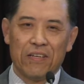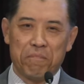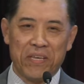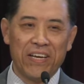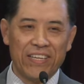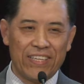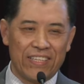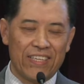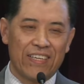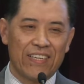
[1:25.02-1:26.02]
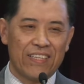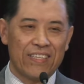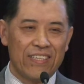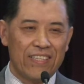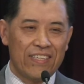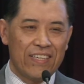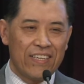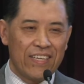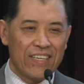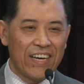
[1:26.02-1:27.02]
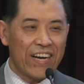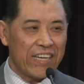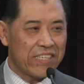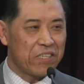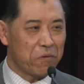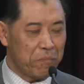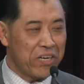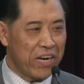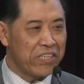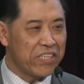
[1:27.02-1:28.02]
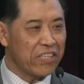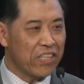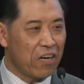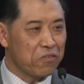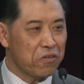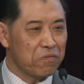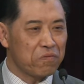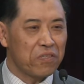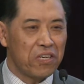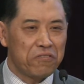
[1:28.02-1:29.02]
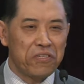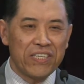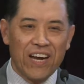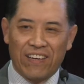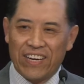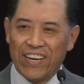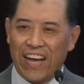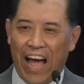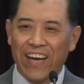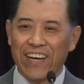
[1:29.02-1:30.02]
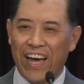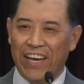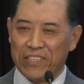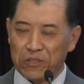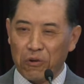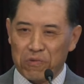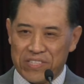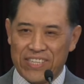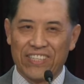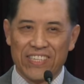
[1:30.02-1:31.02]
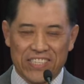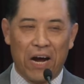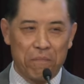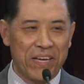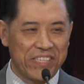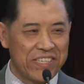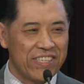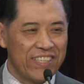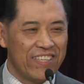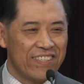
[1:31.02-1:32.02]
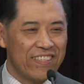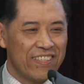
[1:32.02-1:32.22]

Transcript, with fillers: 别离，应该是我们人生当中最让人感慨动情的场面之一。